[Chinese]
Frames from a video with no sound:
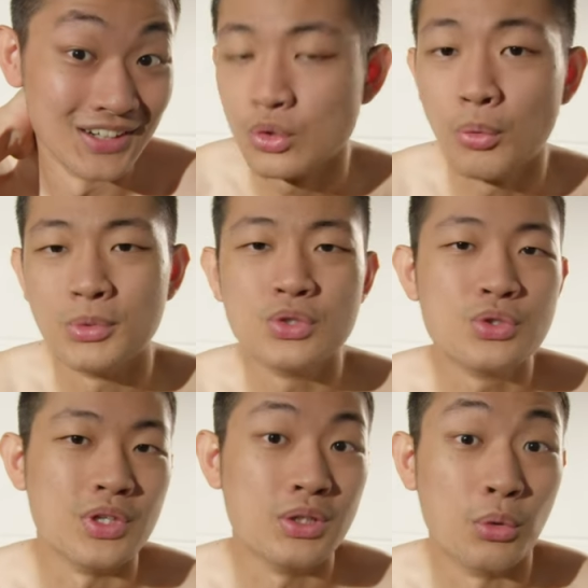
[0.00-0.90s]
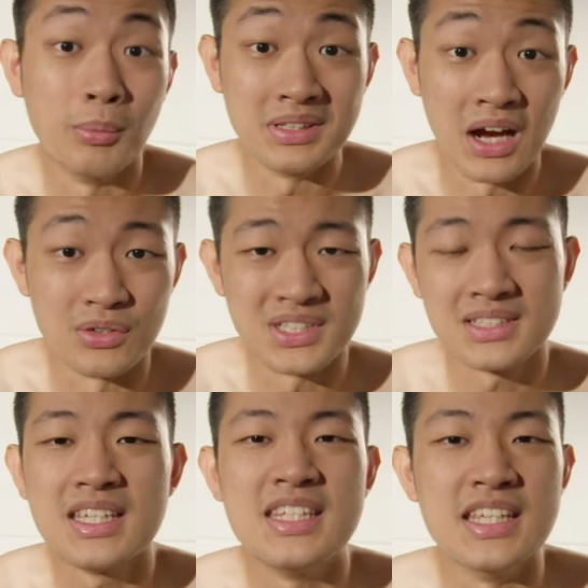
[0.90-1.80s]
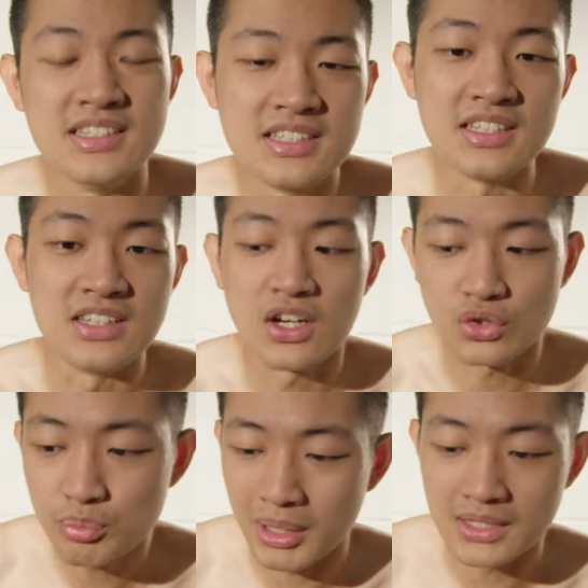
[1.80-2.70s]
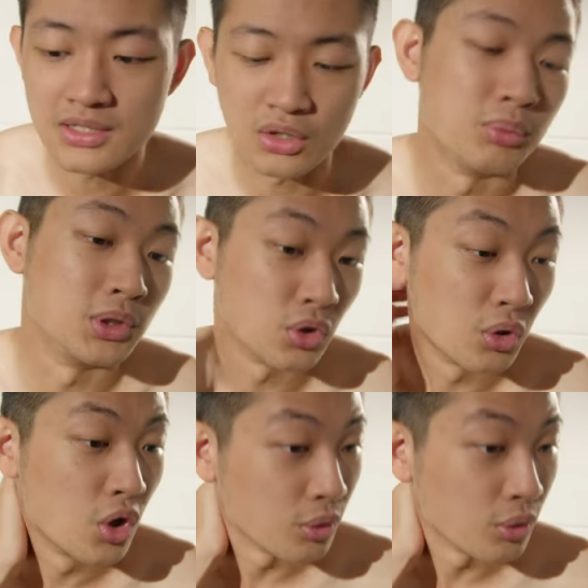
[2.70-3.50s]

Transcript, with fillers: 所以我们就觉得我们好像在演戏一样，就是平常我们都。